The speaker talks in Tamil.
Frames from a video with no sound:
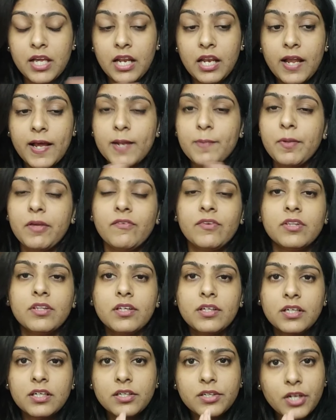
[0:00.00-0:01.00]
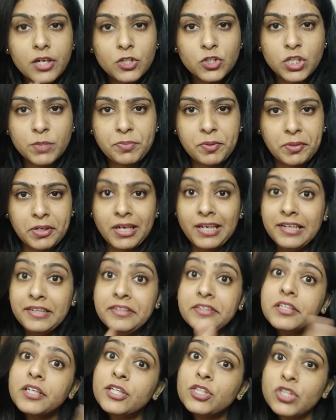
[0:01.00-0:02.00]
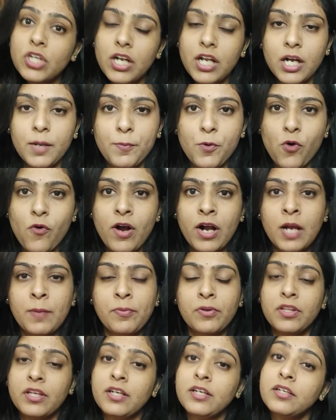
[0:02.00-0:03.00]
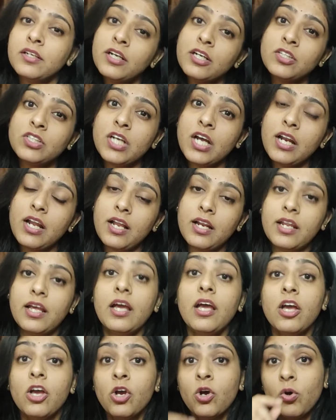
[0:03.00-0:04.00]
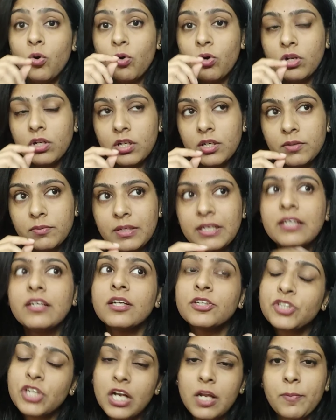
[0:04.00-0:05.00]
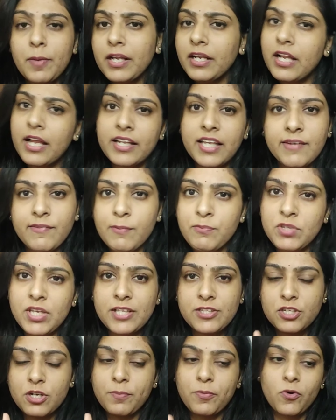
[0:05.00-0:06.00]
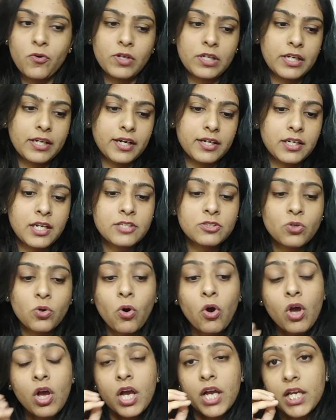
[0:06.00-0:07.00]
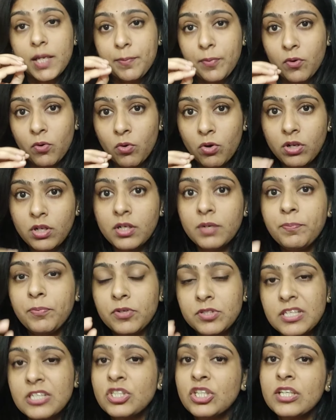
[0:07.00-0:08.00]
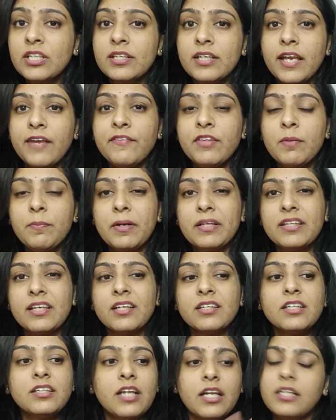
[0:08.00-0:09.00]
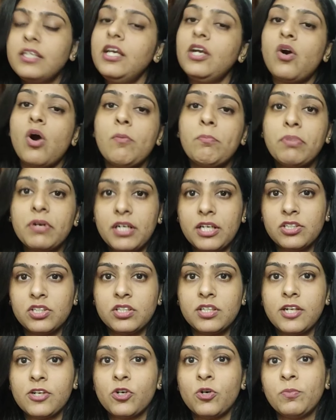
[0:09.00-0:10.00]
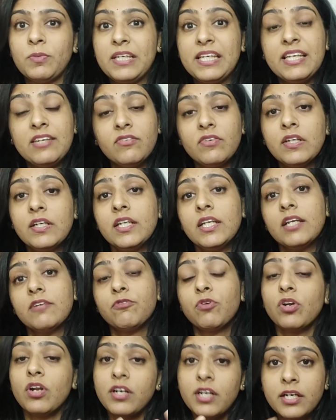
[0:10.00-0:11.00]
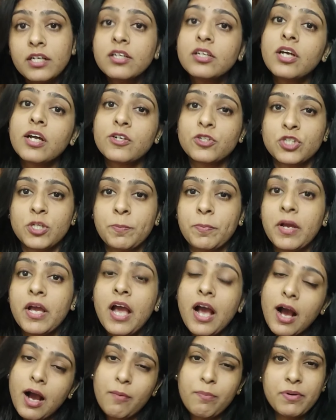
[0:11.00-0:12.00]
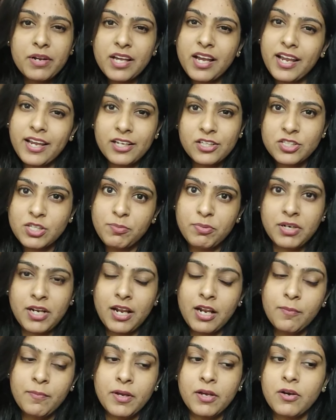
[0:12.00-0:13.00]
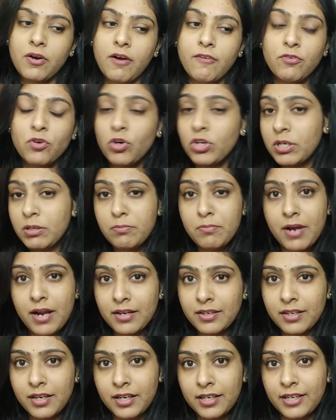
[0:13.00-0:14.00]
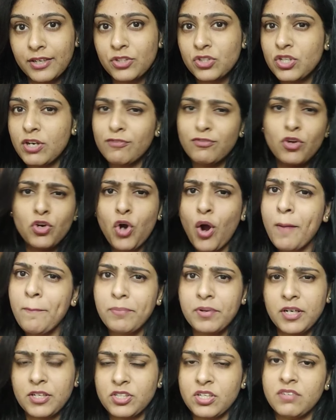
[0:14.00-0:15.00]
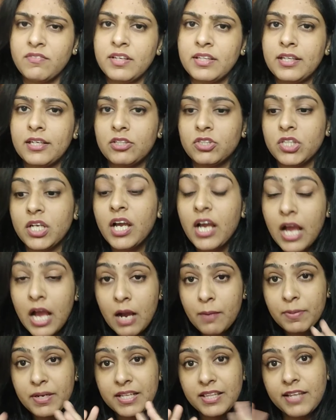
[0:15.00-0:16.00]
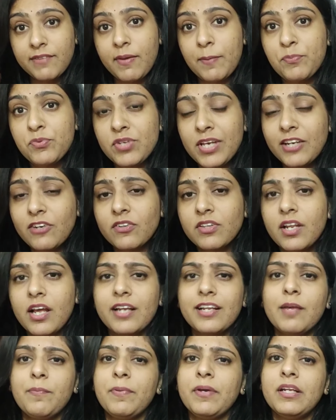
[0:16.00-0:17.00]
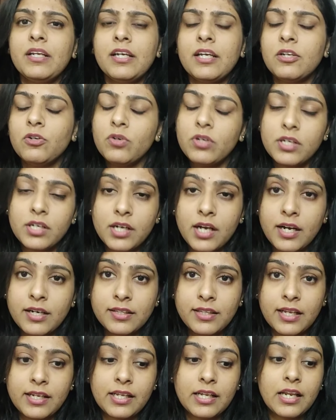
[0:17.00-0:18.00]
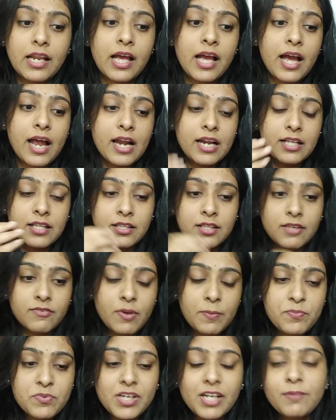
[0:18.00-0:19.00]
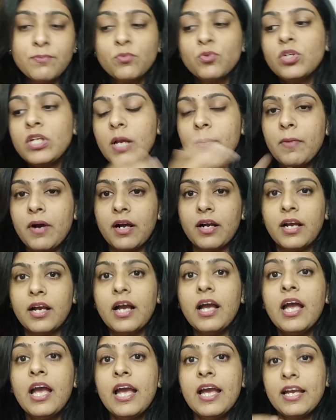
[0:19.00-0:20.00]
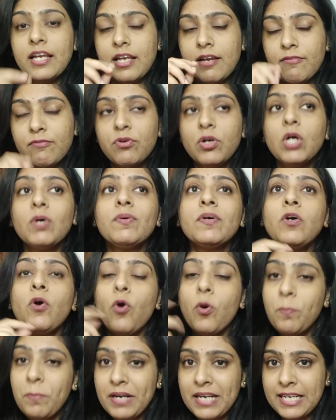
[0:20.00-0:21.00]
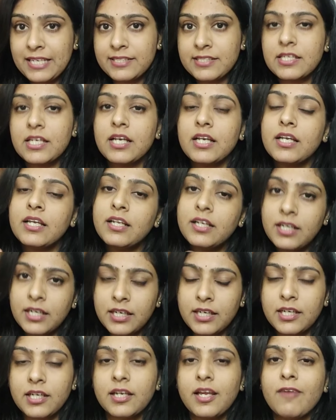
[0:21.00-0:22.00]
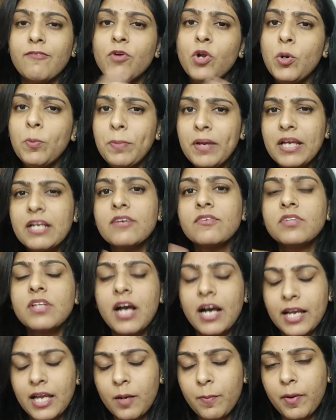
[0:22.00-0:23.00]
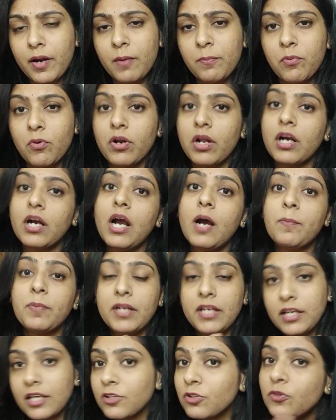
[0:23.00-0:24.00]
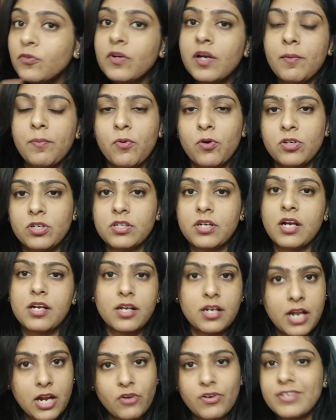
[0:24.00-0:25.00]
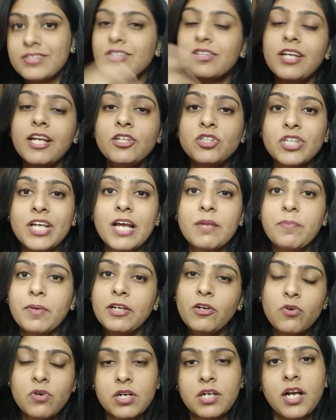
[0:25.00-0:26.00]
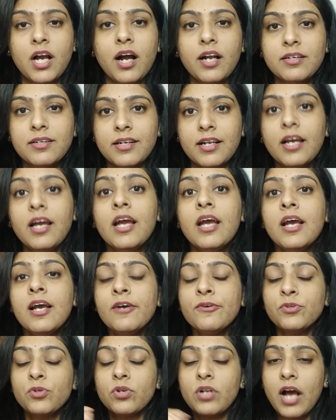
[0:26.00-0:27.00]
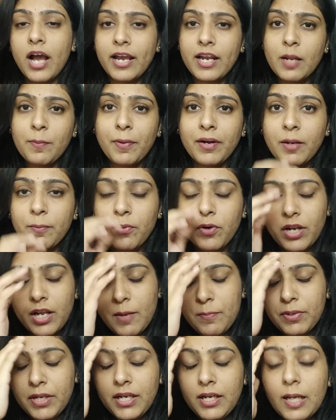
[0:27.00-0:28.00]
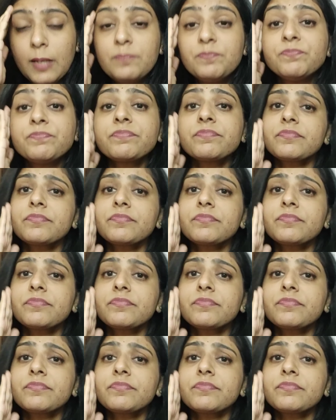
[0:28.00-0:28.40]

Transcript: எல்லாருமே வந்து இன்டர்ன்ஷிப் அப்படின்னா இன்டர்ன்ஷாலாவுக்கு போவாங்க இப்போ இந்த இன்டர்ன்ஷாலாவில் ஒரு இன்டர்ன்ஷாலா மாதிரி நிறைய வெப்சைட்ஸ்க்கு போவாங்க கரெக்டாக ஸோ இப்போ ஒரு பொசிஷனுக்கே வந்து பார்த்தீங்கன்னா நிறைய காம்படிஷன் இருக்கும் ஈவன் ஃபார் அன் இன்டர்ன்ஷிப் அப்படி ஆயிடுச்சு இப்போ நிலமை அவ்வளோ டிமாண்ட் ஆகிடுச்சு அவ்வளோ காம்படிஷன் வந்துருச்சு பட் இந்த வெப்சைட் வந்து நிறைய பேருக்கு இன்னும் இருக்கான்னு தெரியல அண்ட் இந்த வெப்சைட் மூலியமாக எவ்வளோ ஓப்பனிங்ஸ் இருக்குது எவ்வளோ பேர் வந்து ஹையர் பண்ண போகிறாங்க அப்படின்றதும் இங்கே போட்டிருக்காங்க நான் என்னுடைய ஸ்க்ரீன் ஷேர் பண்ணி உங்களுக்கு காட்டுறேன் ஸோ நான் என்ன பண்ண போகிறேன் அப்படின்னா